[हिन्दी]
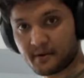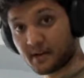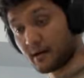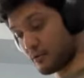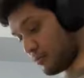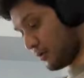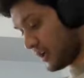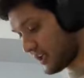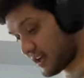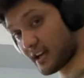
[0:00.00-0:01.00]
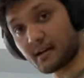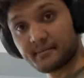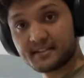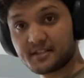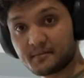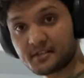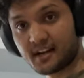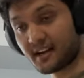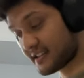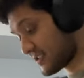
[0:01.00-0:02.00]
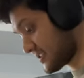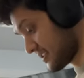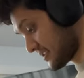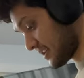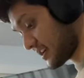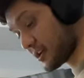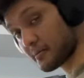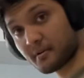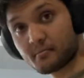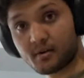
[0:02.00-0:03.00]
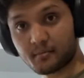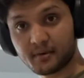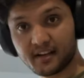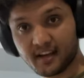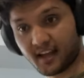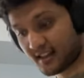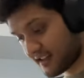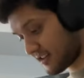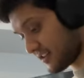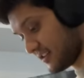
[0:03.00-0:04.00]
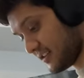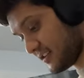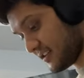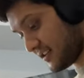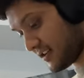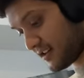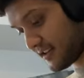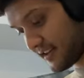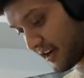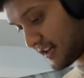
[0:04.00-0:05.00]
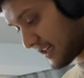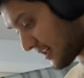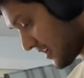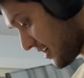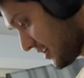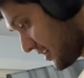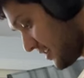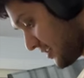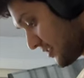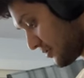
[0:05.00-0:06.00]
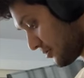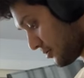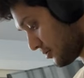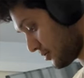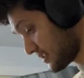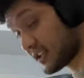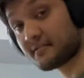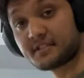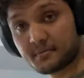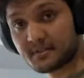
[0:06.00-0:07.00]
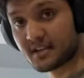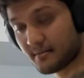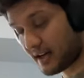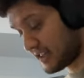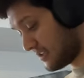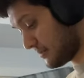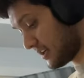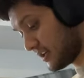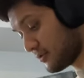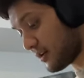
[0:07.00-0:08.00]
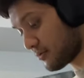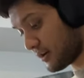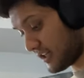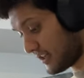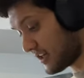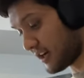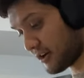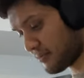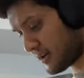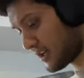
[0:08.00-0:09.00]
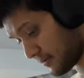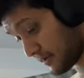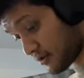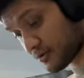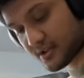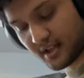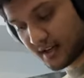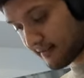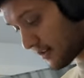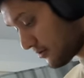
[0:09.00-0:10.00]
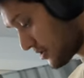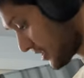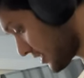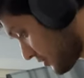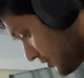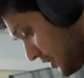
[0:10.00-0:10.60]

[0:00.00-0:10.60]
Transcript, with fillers: मैंने आपको बोला कि अगर आपने जिम जाना है एक्सरसाइज करनी है आपने अपनी हेल्थ का ध्यान रखना है तो सिर्फ जिम से ही बात नहीं बनेगी तो आपको हेल्दी खाना ही पड़ेगा मैं रोस्ट करने वाला हूँ चिकन को